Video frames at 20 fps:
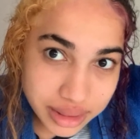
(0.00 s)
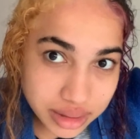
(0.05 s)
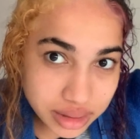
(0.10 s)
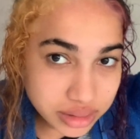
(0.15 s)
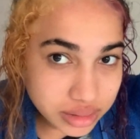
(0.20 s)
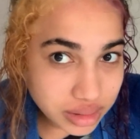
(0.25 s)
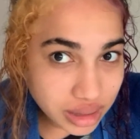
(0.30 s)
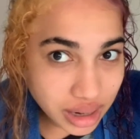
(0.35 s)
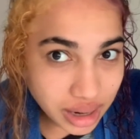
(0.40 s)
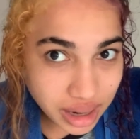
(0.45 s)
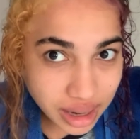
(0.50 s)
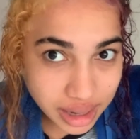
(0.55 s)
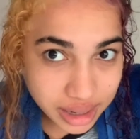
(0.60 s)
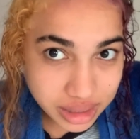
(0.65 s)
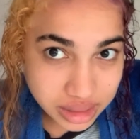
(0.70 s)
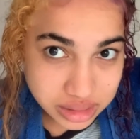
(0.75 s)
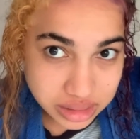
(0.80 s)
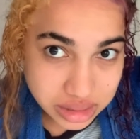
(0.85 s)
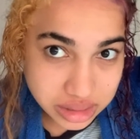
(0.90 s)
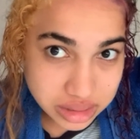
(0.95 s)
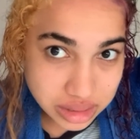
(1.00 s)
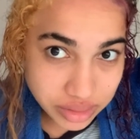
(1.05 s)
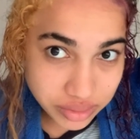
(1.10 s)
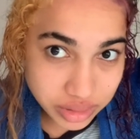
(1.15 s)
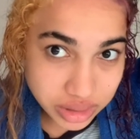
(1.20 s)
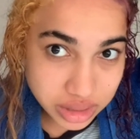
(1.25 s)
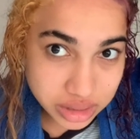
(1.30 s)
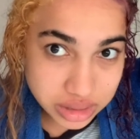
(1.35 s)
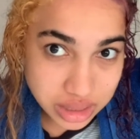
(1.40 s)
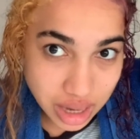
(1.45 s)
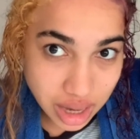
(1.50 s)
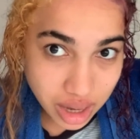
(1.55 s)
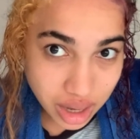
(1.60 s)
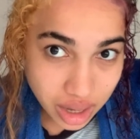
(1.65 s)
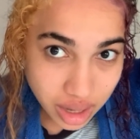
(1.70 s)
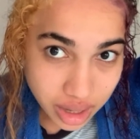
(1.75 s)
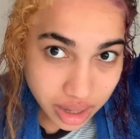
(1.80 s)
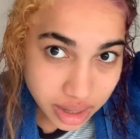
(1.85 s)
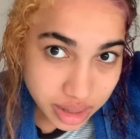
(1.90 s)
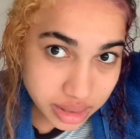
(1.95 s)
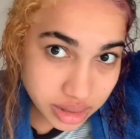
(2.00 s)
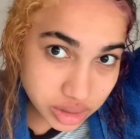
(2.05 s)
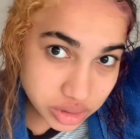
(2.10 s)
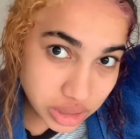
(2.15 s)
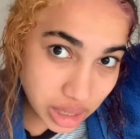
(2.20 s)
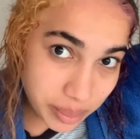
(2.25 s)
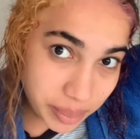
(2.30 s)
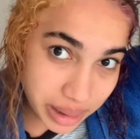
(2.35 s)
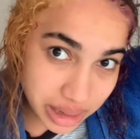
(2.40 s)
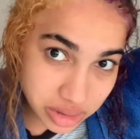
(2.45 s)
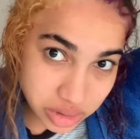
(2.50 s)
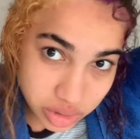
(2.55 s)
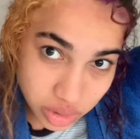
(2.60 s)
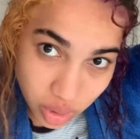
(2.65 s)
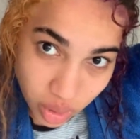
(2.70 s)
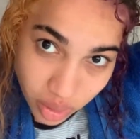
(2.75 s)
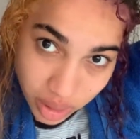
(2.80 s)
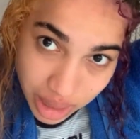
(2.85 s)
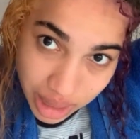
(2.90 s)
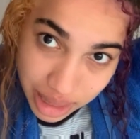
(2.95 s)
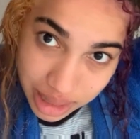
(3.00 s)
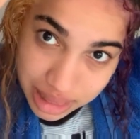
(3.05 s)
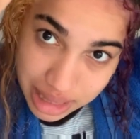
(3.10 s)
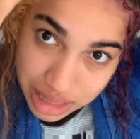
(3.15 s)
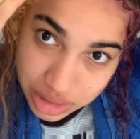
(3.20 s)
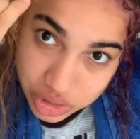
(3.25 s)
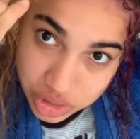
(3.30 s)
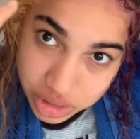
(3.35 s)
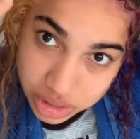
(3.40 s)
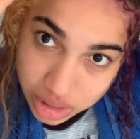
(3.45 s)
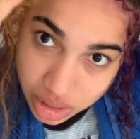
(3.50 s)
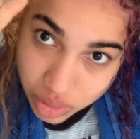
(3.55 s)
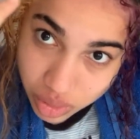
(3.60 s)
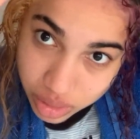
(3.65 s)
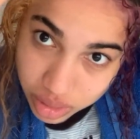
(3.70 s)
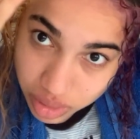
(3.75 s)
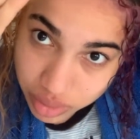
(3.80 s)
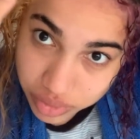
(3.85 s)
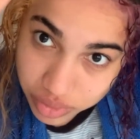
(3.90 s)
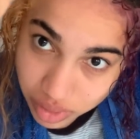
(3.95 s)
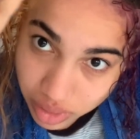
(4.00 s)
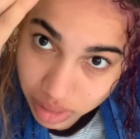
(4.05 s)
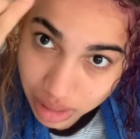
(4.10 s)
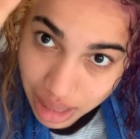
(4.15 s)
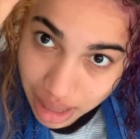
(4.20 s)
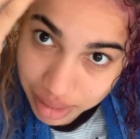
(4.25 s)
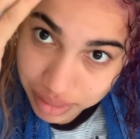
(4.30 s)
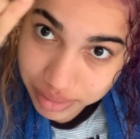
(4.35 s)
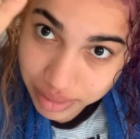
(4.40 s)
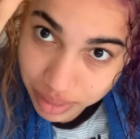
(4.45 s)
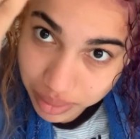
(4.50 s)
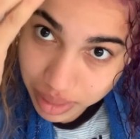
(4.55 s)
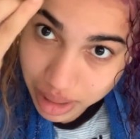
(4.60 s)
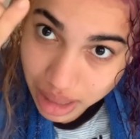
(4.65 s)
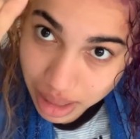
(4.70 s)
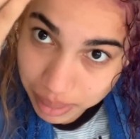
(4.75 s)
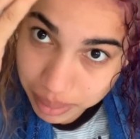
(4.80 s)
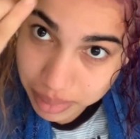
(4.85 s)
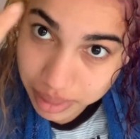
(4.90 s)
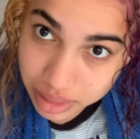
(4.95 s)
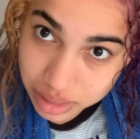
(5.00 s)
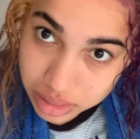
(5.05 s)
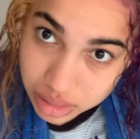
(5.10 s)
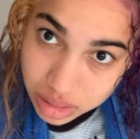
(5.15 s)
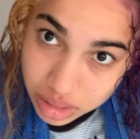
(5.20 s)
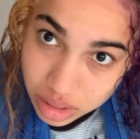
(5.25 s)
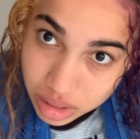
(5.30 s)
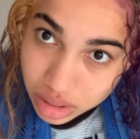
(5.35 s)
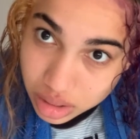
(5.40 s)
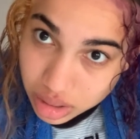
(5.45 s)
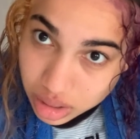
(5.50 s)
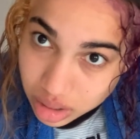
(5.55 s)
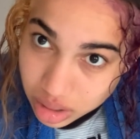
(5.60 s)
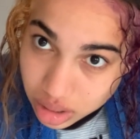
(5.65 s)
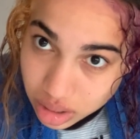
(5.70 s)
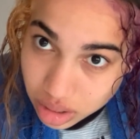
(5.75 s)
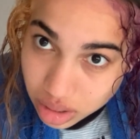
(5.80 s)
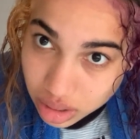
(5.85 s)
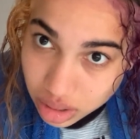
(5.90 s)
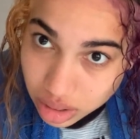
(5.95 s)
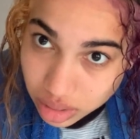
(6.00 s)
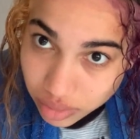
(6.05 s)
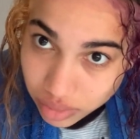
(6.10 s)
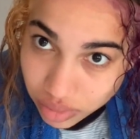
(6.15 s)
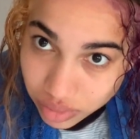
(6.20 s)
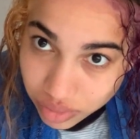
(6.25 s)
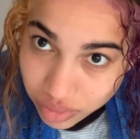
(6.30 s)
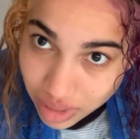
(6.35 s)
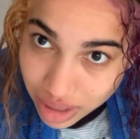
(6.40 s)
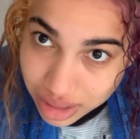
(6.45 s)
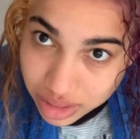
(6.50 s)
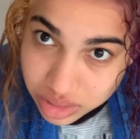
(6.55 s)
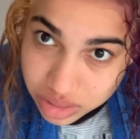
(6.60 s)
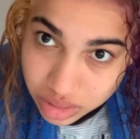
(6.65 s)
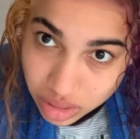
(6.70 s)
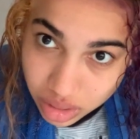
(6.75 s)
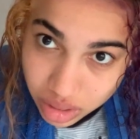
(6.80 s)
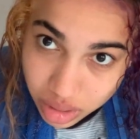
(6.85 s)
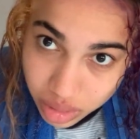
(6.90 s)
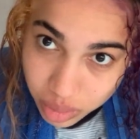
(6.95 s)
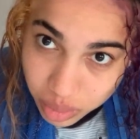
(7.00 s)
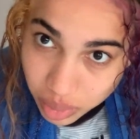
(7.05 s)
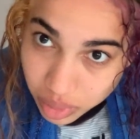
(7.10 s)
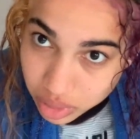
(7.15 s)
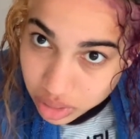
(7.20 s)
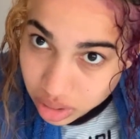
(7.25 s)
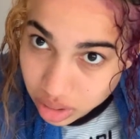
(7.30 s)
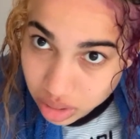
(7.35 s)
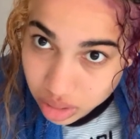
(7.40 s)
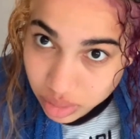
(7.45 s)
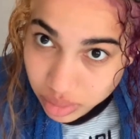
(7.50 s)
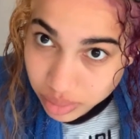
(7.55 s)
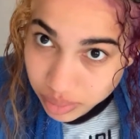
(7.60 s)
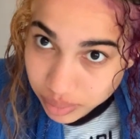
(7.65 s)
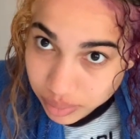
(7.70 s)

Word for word: tanto na raiz, assim, vou deixar, deixar pra escorrer da tinta quando eu for lavar o cabelo. Que vai escorrer um pouquinho.